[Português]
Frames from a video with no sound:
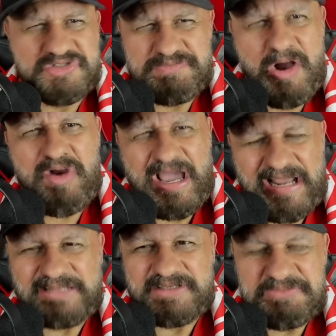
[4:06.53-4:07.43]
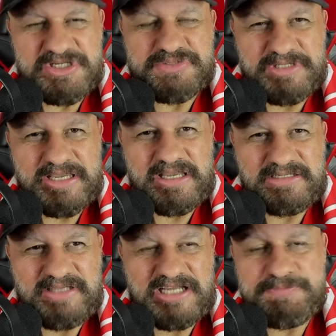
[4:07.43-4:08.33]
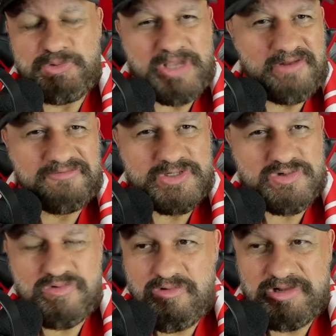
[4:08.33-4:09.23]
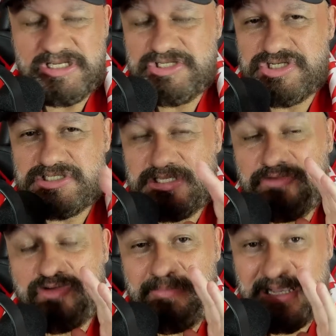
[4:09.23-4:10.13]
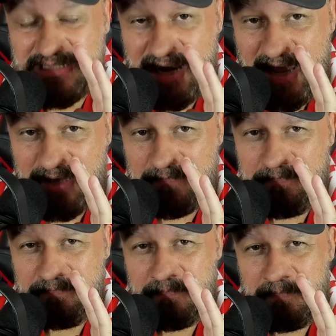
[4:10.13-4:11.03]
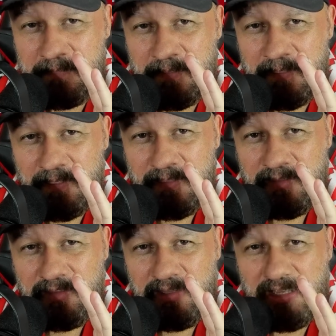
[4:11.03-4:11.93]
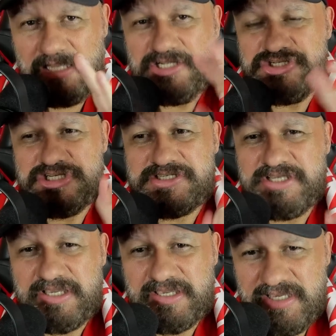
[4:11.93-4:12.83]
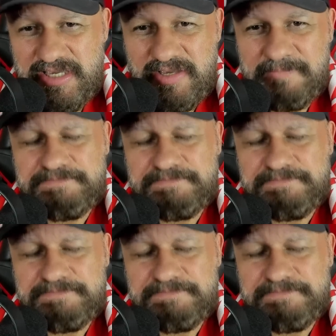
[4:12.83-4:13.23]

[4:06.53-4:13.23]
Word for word: de mau caráter mesmo, na realidade, pelo que ele fez com o Corinthians, e foi mais além. Ele disse que